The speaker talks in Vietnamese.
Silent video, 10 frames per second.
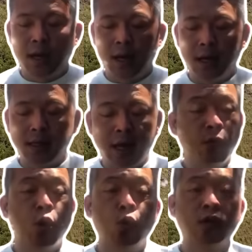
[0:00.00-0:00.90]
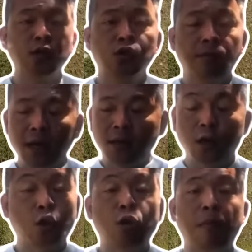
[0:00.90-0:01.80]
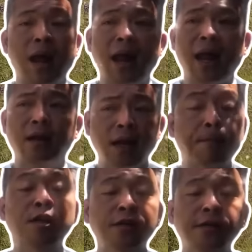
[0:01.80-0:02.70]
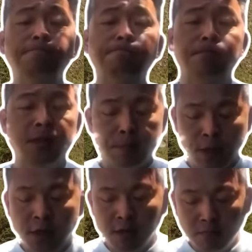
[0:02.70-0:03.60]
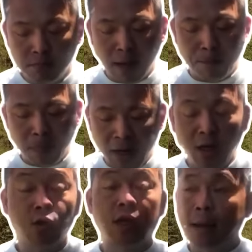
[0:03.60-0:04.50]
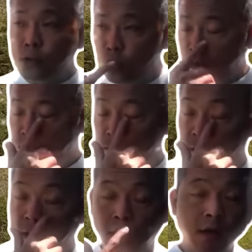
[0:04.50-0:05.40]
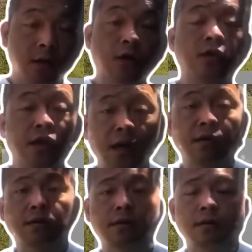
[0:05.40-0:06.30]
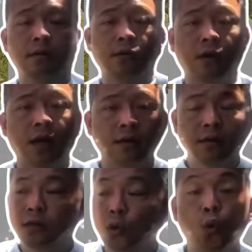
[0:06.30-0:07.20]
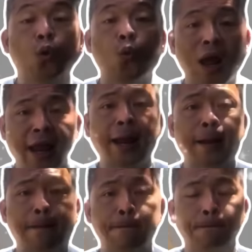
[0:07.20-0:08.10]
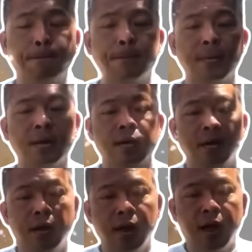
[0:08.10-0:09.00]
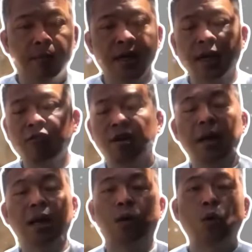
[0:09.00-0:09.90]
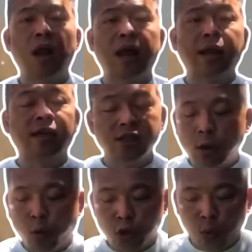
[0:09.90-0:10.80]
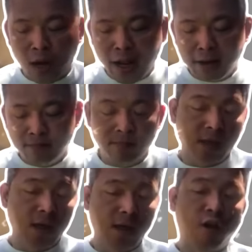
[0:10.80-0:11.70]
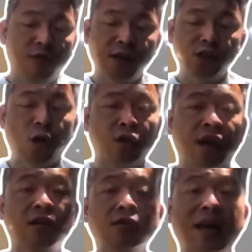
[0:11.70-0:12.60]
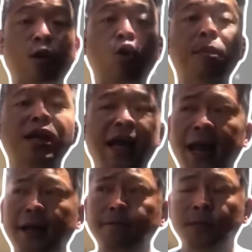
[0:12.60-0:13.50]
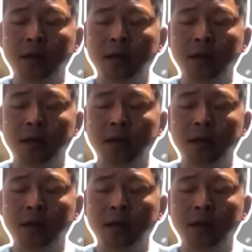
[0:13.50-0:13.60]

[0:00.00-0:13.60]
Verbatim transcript: à, theo những nguồn tin cho biết thì nó có ba năm hướng năm hướng mà Mỹ có thể đáp súng. hướng thứ nhất đó là hướng của Hòa Lan à, bây giờ các vị biết là Hòa Lan tại sao cuộc chọn Hòa Lan thì họ phải chọn những cái hướng nào có bến cảng